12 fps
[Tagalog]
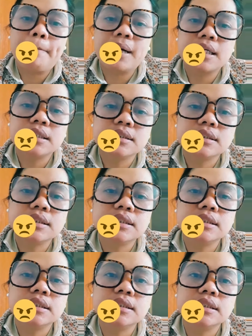Pag hindi
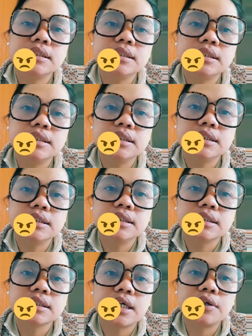
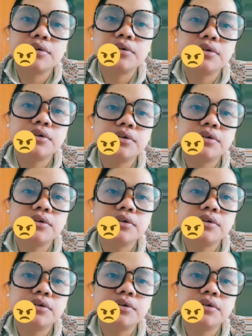kayo